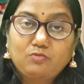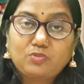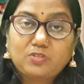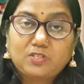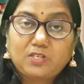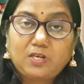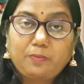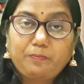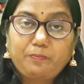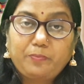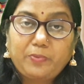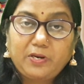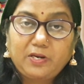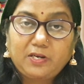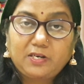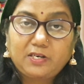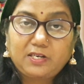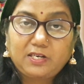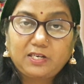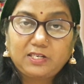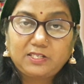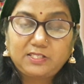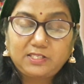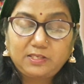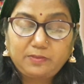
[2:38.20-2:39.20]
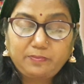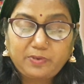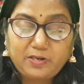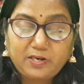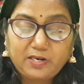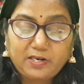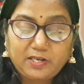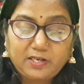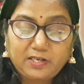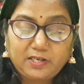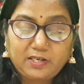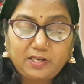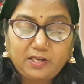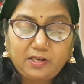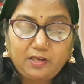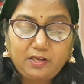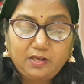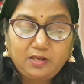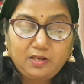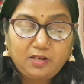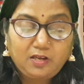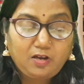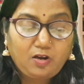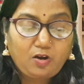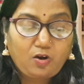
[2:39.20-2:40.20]
उसका पेट कैसे भरेंगे
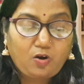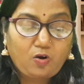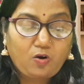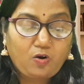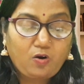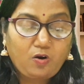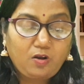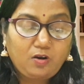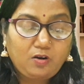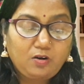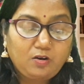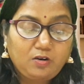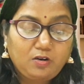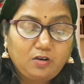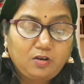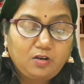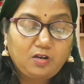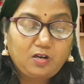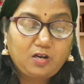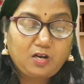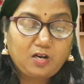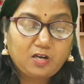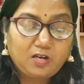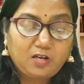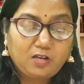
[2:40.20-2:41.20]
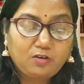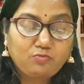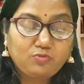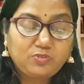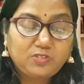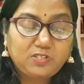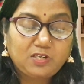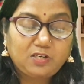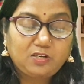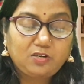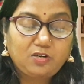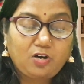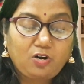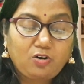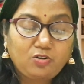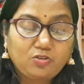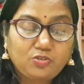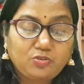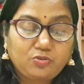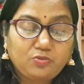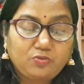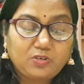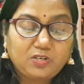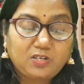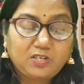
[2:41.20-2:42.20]
और अगर उसे गांव
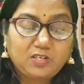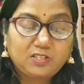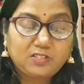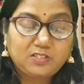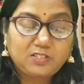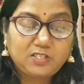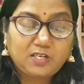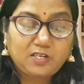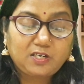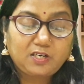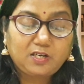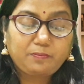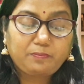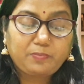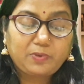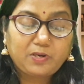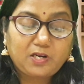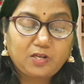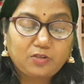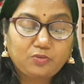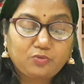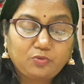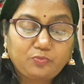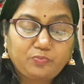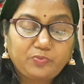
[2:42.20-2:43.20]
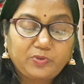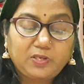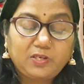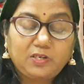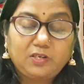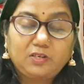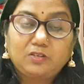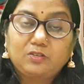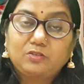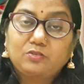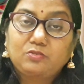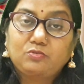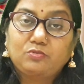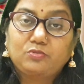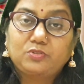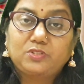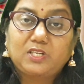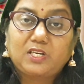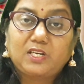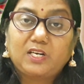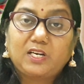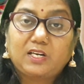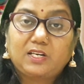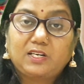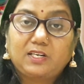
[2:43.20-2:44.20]
छोड़कर जाना पड़ा तो फिर
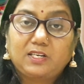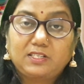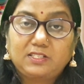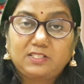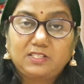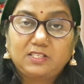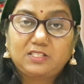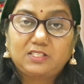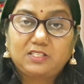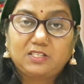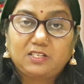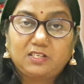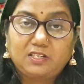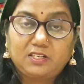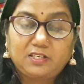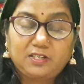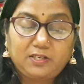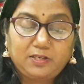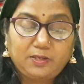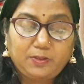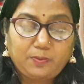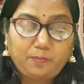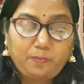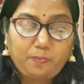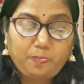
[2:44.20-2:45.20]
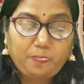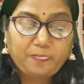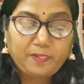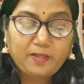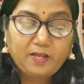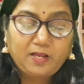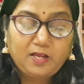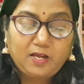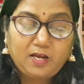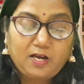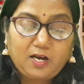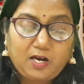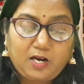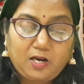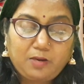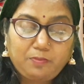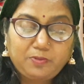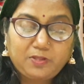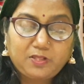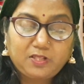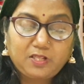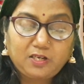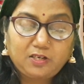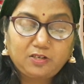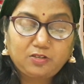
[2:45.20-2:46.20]
गुजारा कैसे चलेगी अब
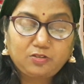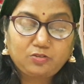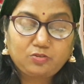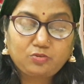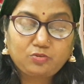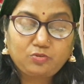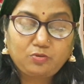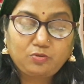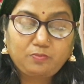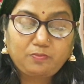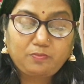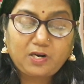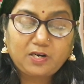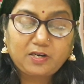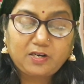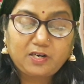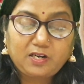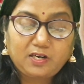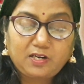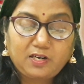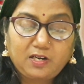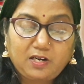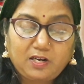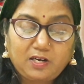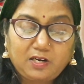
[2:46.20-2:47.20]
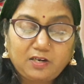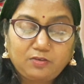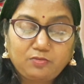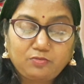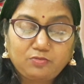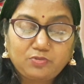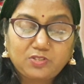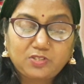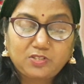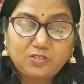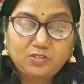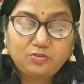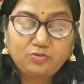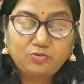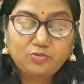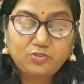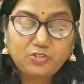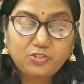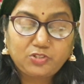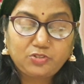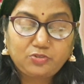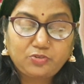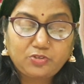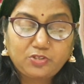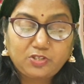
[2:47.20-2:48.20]
तक तो माटा खान उसकी
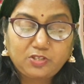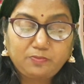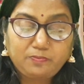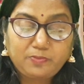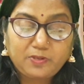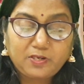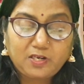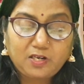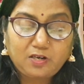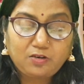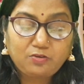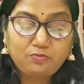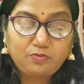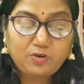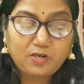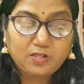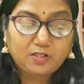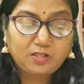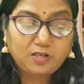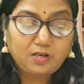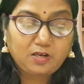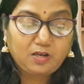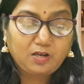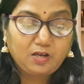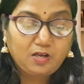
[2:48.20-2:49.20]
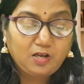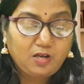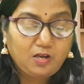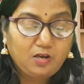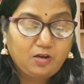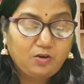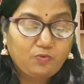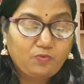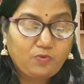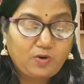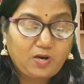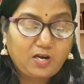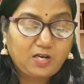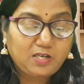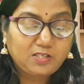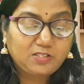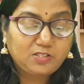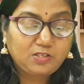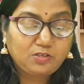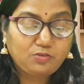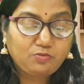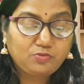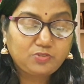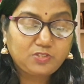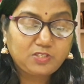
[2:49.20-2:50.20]
रोजी रोटी बना हुआ था वहां
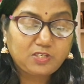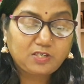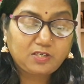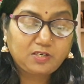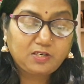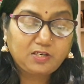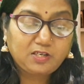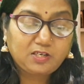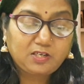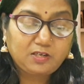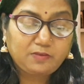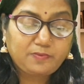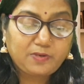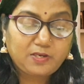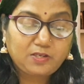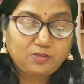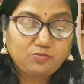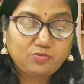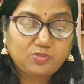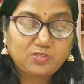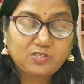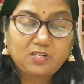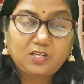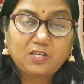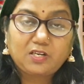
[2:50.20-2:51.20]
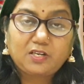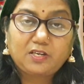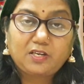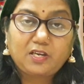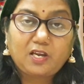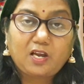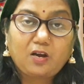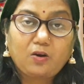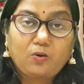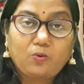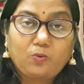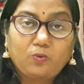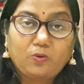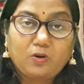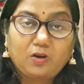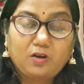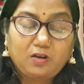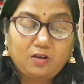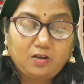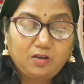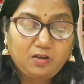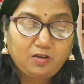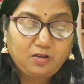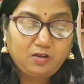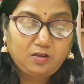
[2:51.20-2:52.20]
से उजरने के बाद उसका क्या
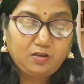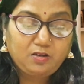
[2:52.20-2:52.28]
होगा